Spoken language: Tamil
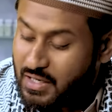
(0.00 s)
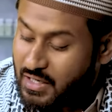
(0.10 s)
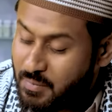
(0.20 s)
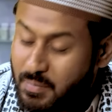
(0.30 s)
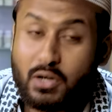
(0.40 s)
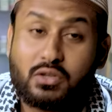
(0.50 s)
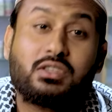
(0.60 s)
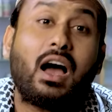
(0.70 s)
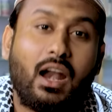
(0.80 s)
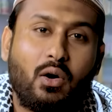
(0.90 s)
இதால்
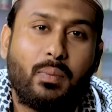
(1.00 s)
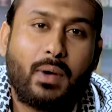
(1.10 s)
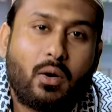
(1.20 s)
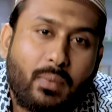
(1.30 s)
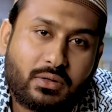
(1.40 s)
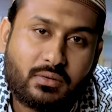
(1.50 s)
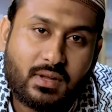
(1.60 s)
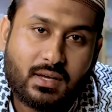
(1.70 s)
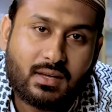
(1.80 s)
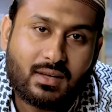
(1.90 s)
அவருக்கு ரொம்ப பயன் கிடைக்கும்